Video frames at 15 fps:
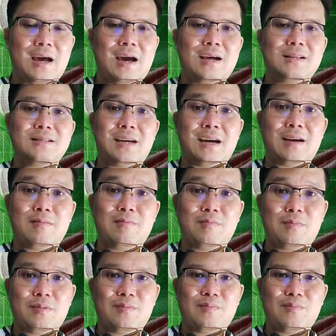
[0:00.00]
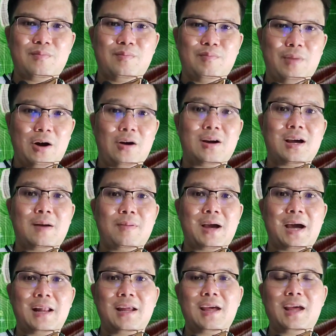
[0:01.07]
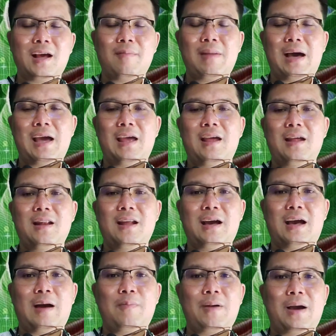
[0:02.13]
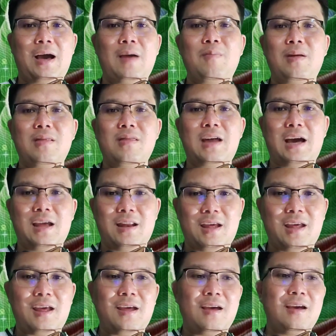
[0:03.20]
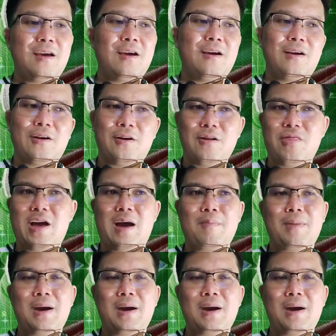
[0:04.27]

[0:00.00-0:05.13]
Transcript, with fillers: น่าจะเหมาะกับการเก็งกำไรนะครับ ใครเป็นสายนี้ก็สา